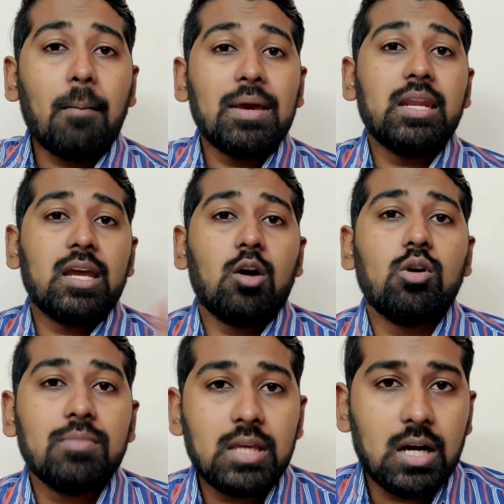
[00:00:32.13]

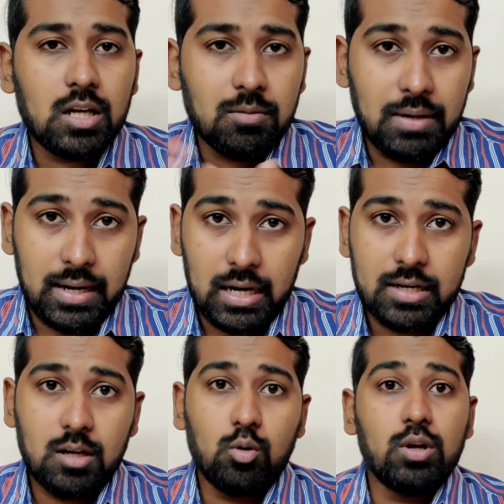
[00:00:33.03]
அமெரிக்காவுக்கும் ஈரானுக்கும்
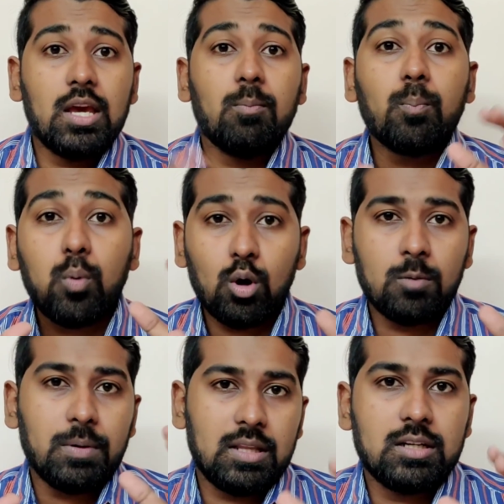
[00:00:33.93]
இடையில் இருக்கக்கூடிய
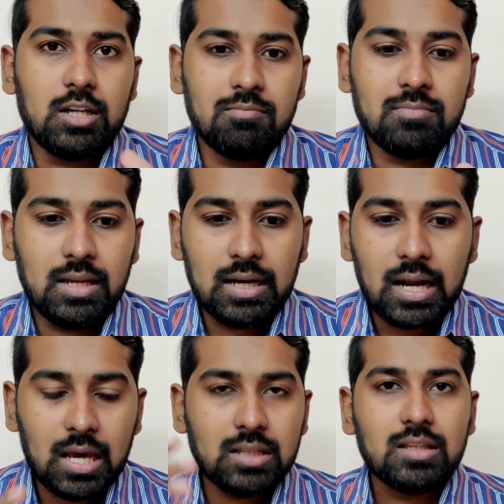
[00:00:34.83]
போர் பதற்றம்
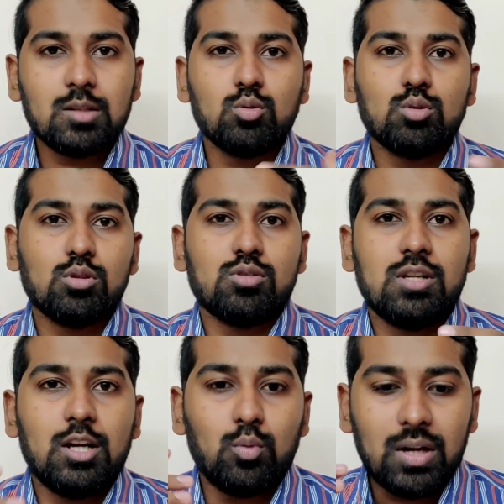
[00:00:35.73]
என்னடா இது டூ
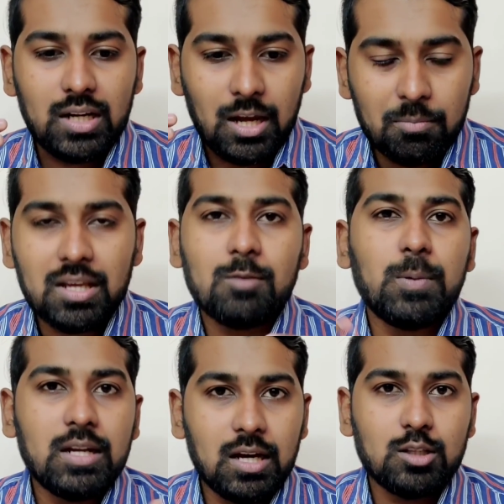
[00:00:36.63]
தௌசண்ட் அண்ட் டுவெண்ட்டி அப்படியே
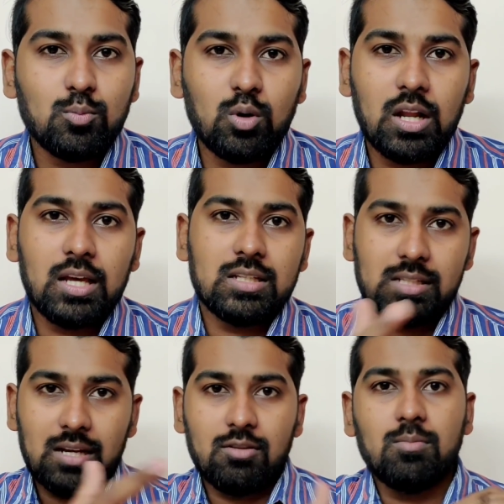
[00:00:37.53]
ரிப்பீட் ஆகுது போல
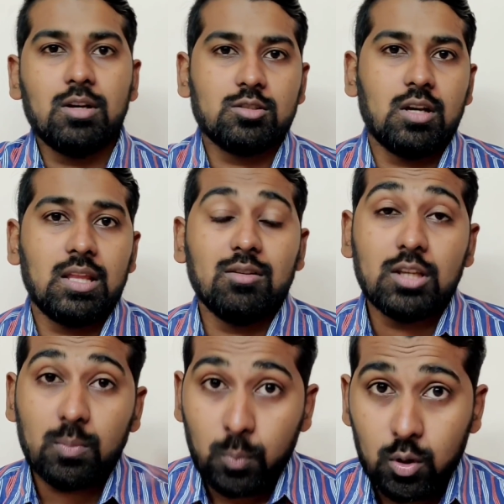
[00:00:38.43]
ஜனவரி மாதம்
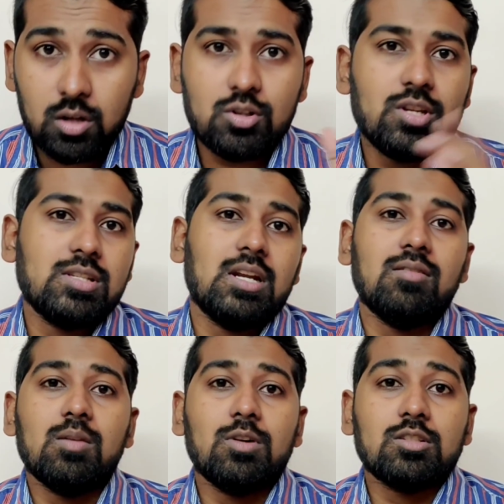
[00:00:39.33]
அதாவது போன வருஷம்
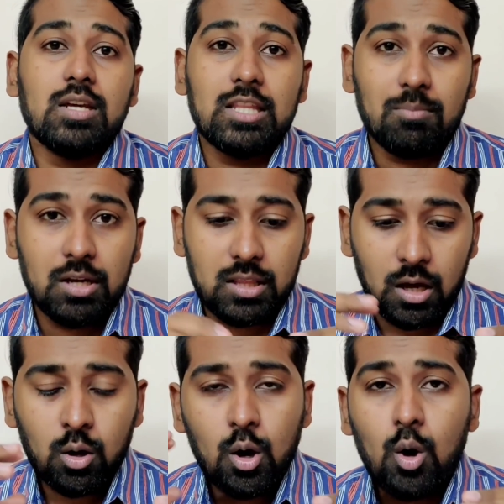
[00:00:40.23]
ஜனவரி மாதம் இதே மாதிரி
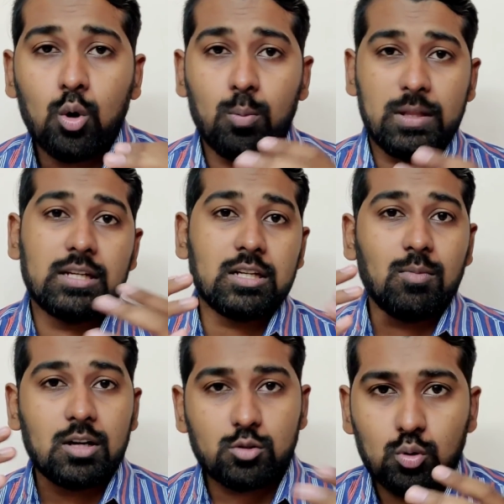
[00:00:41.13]
தான் ஒரு
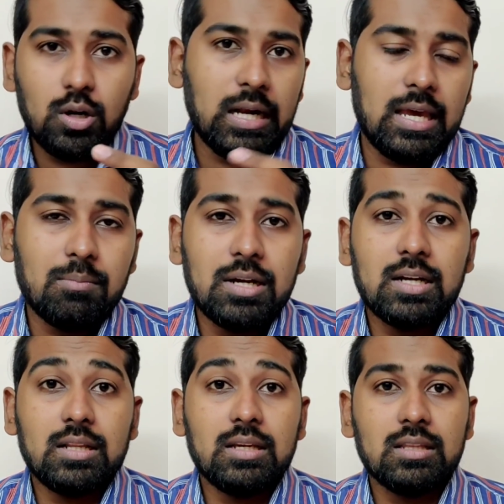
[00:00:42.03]
பதற்றமான சூழ்நிலை
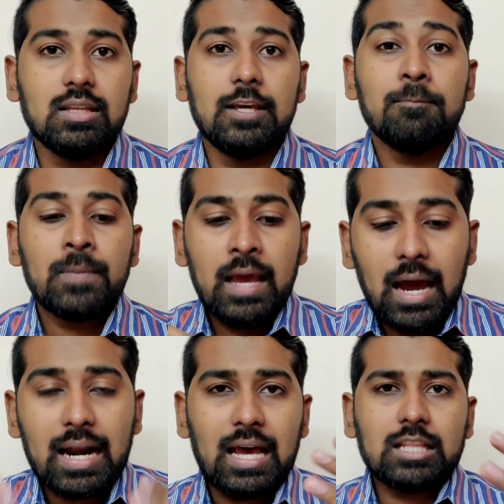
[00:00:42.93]
அப்படின்றது இருந்தது
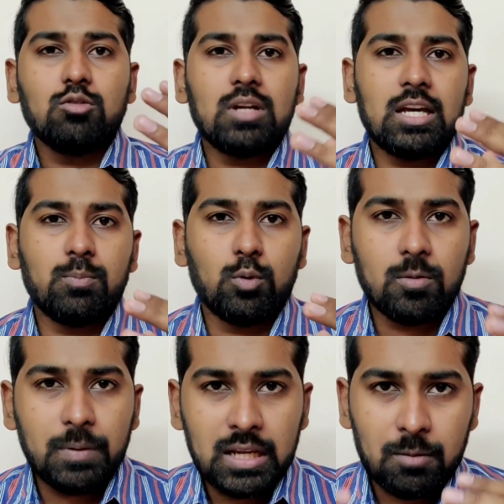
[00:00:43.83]
ஆனால் அதை விட இப்போ
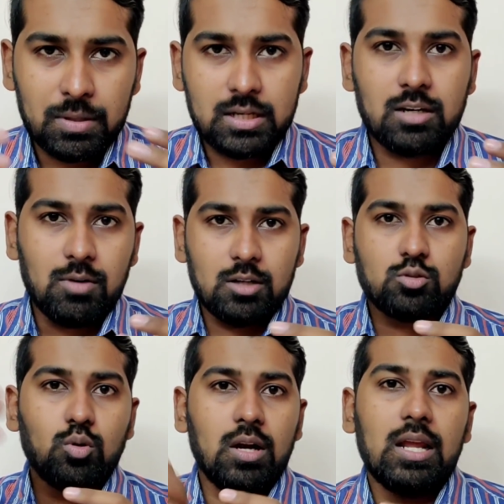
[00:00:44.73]
ஒரு பெரிய பதற்றமான
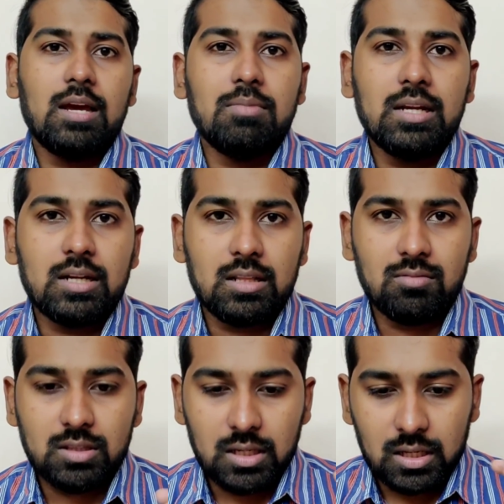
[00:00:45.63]
சூழ்நிலை அப்படின்றது
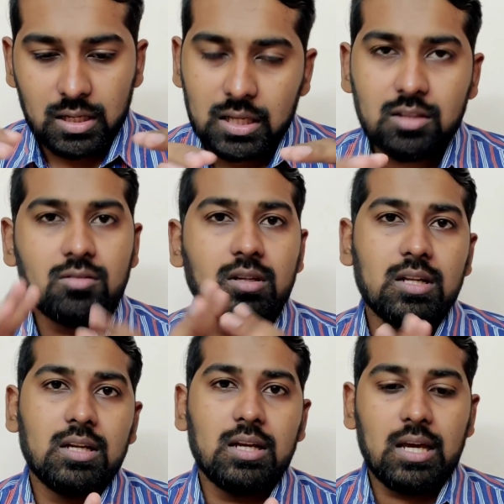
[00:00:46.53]
வந்து இருந்து
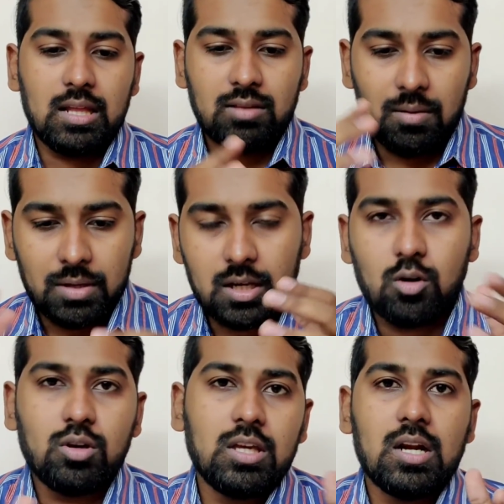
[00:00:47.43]
வந்துட்டு இருக்குங்க அதாவது
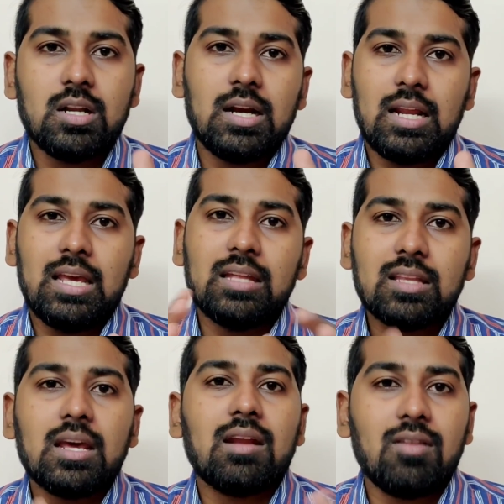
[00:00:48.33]
அமெரிக்காவுக்கும் ஈரானுக்கு இடையில
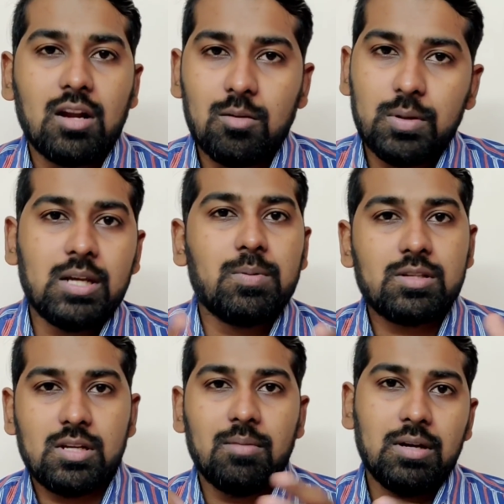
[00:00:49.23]
எந்த நேரம் வேணாலும் பெரிய
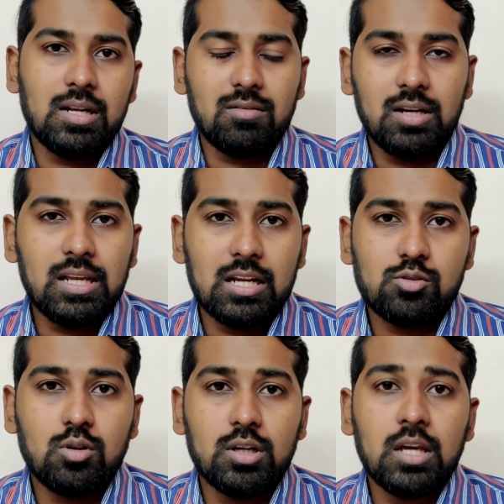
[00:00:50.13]
பிரச்சனை அப்படின்றது
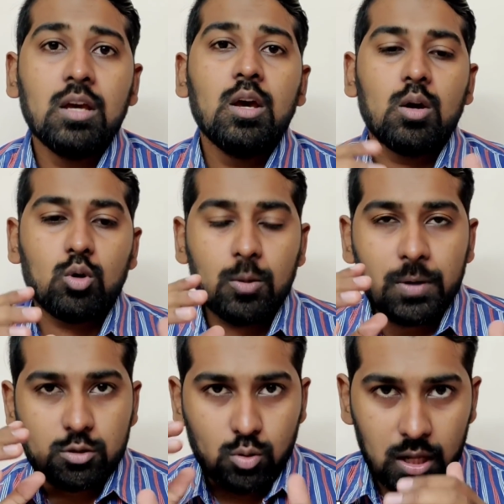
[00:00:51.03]
வெடிக்கலாம்னு சொல்லிட்டு
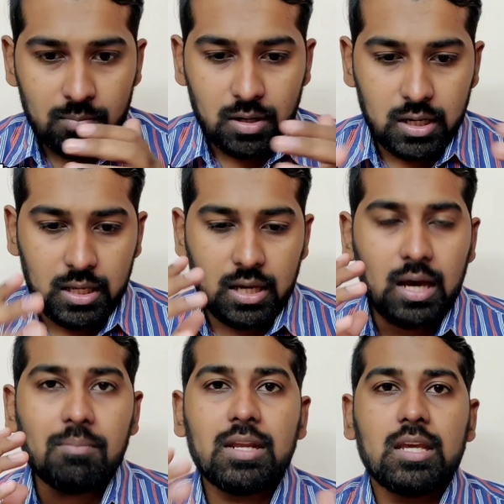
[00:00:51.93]
குறிப்பாக சுலைமானிய
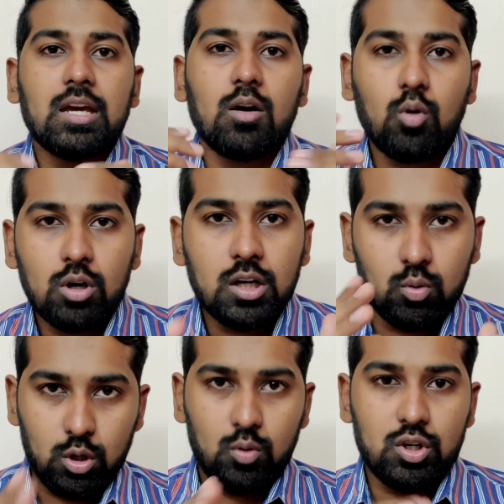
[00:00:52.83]
அமெரிக்கா கொன்று
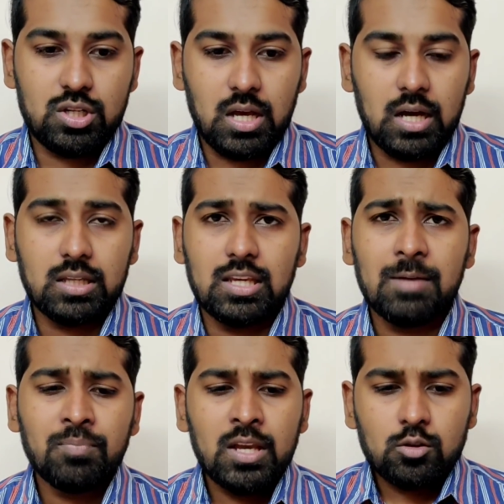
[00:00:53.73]
ஒரு வருஷம் ஆகுது
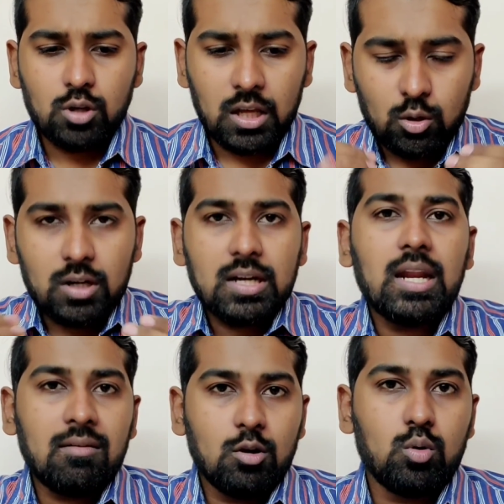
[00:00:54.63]
ஸோ அதோட நினைவு